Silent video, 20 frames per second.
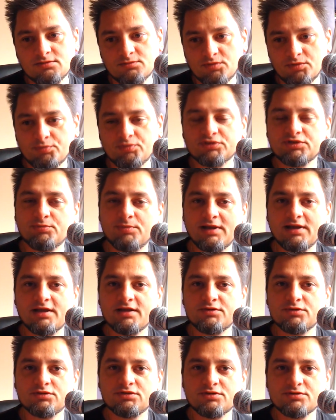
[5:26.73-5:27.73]
po
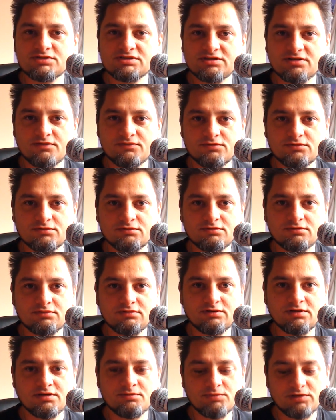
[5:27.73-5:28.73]
podpaleniu to znowu
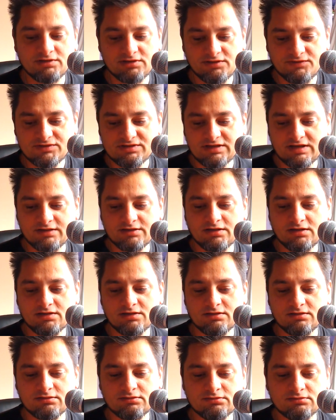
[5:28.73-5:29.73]
nie będę w
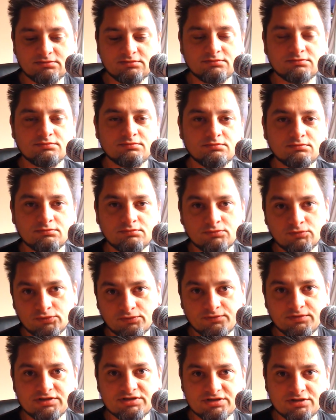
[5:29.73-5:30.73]
stanie
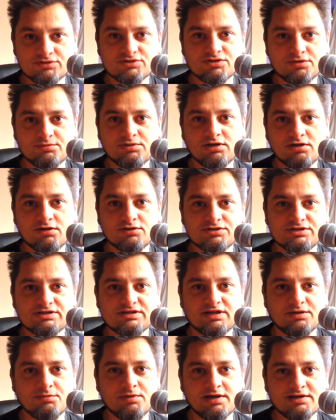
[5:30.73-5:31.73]
mówić o co mi chodzi
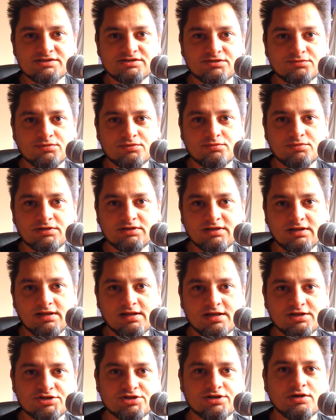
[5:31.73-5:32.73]
za bardzo, bo będę
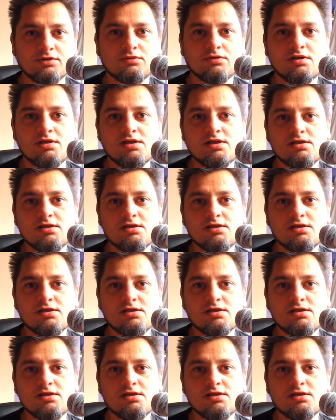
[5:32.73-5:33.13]
leżał